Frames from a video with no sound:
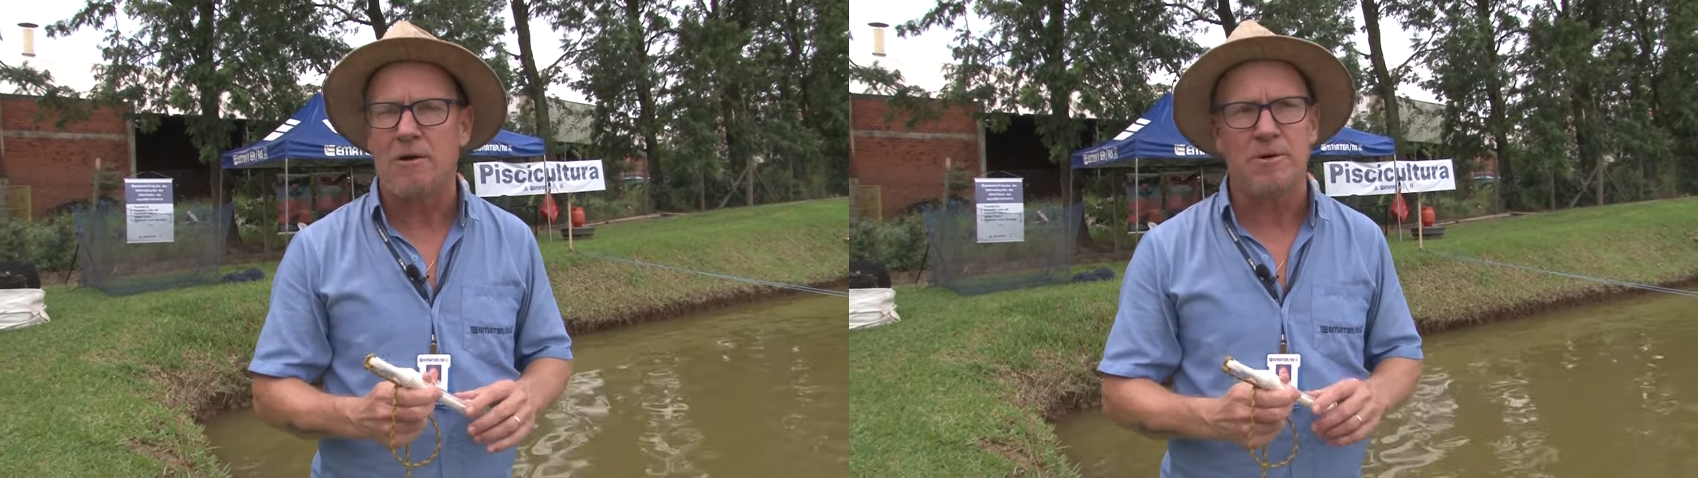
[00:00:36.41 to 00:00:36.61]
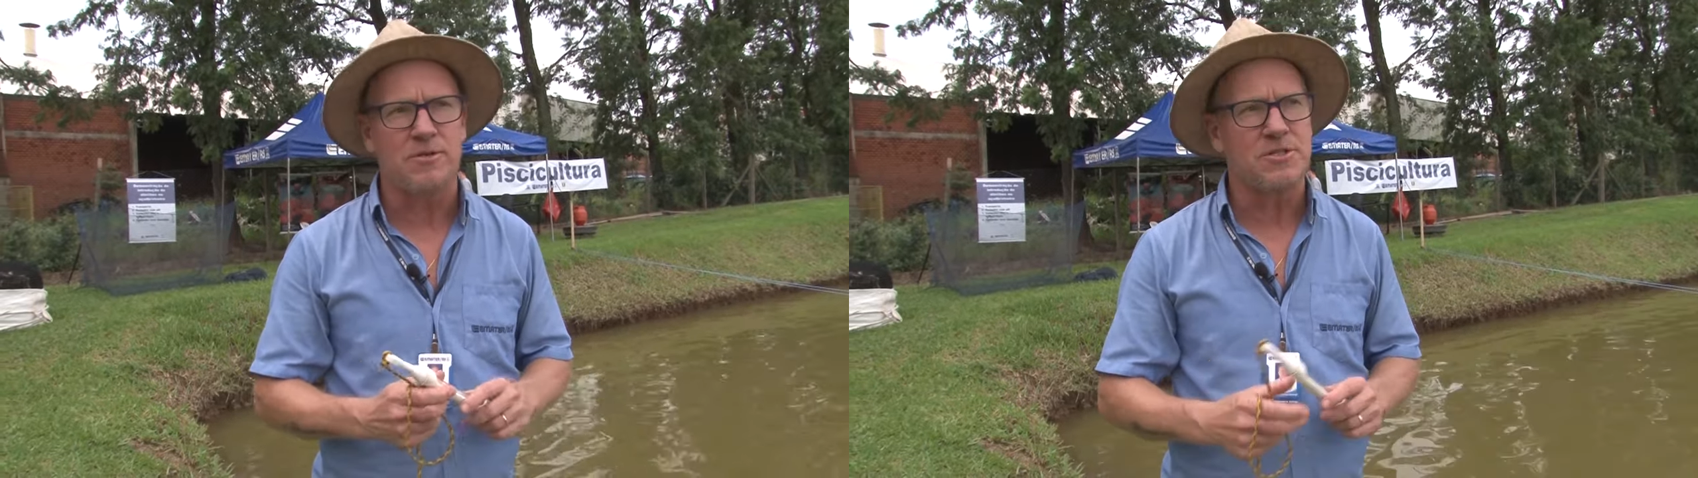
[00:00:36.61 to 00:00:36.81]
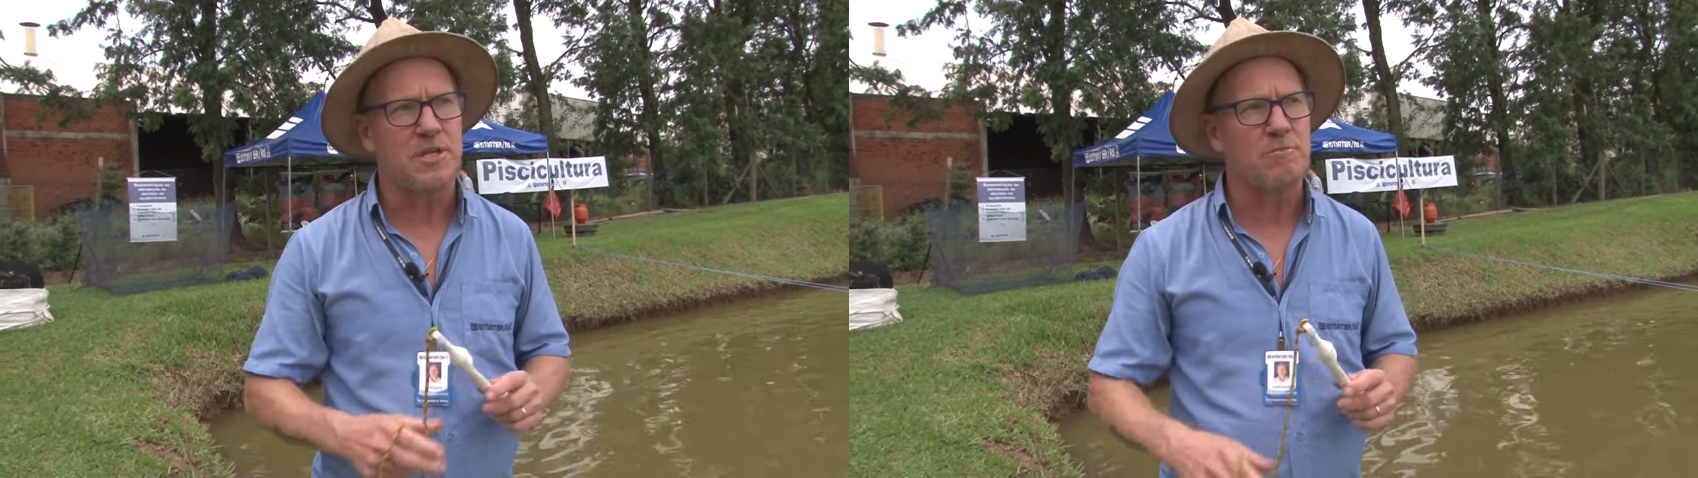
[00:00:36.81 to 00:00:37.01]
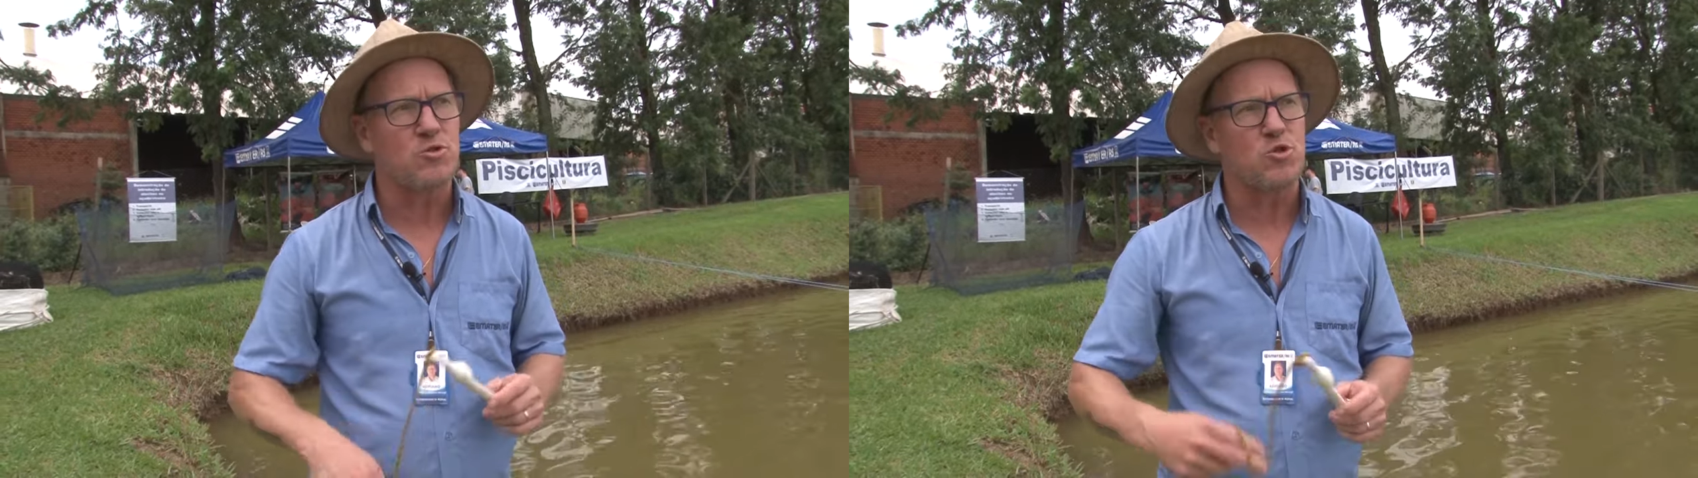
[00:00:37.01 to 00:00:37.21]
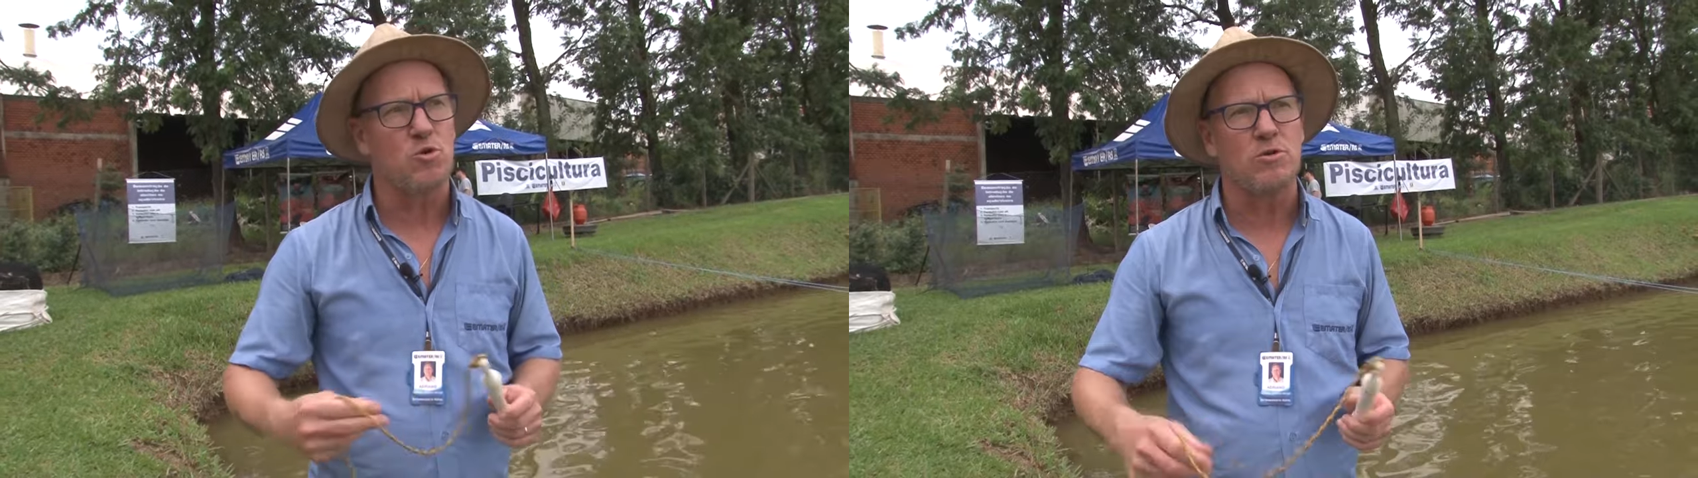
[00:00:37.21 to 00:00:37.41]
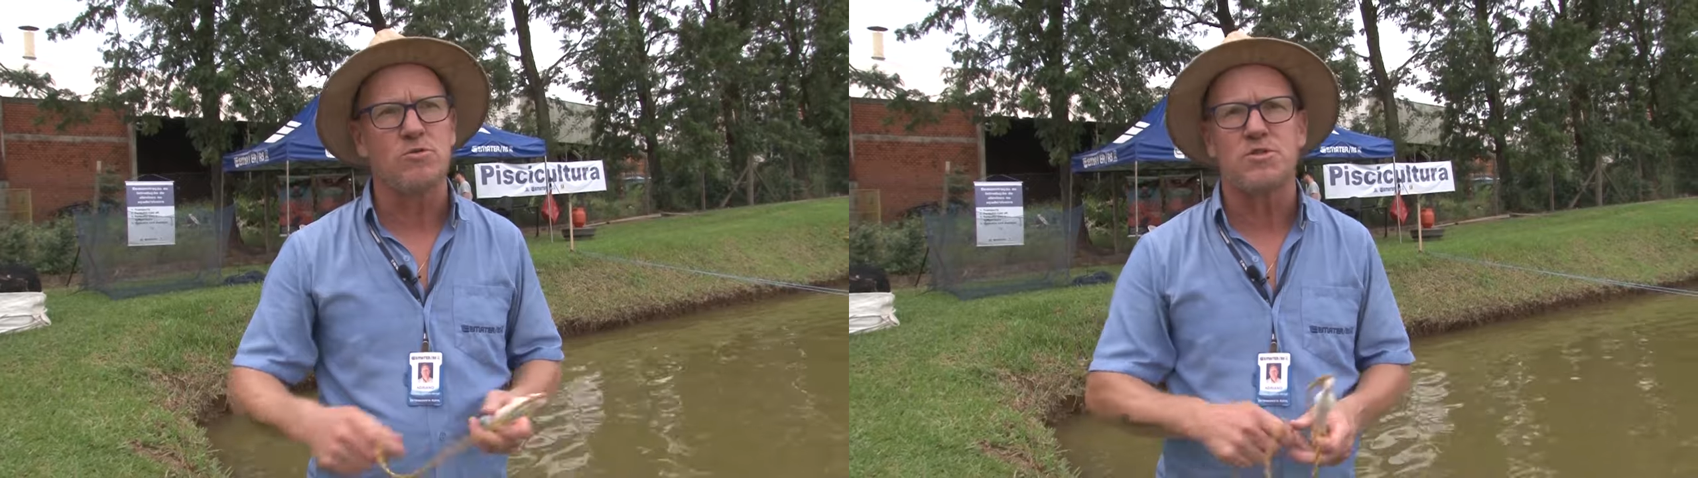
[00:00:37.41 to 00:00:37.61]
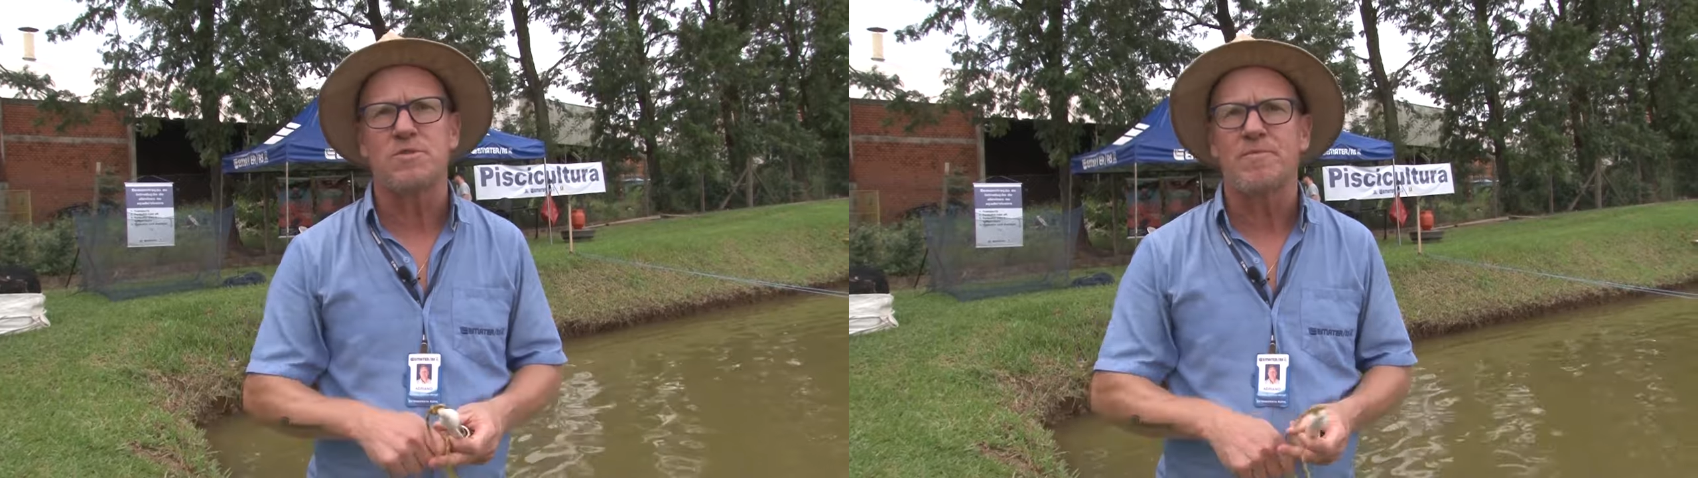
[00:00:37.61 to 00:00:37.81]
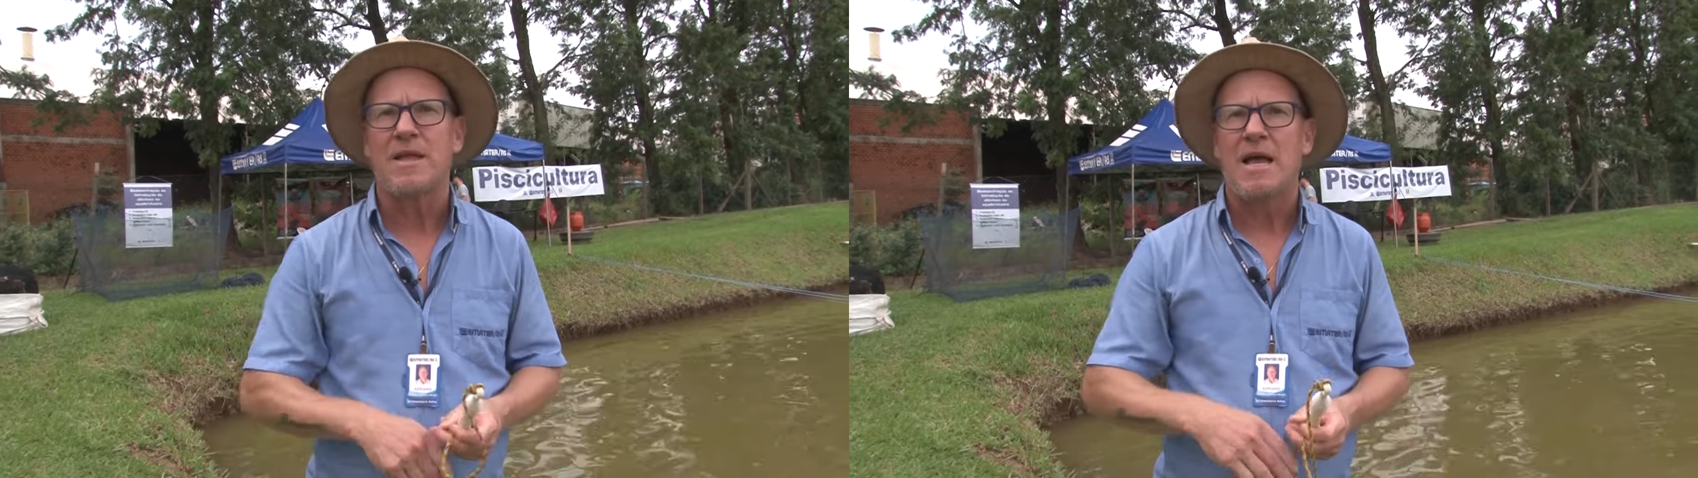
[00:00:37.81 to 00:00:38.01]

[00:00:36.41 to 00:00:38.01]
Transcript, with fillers: água nós temos todas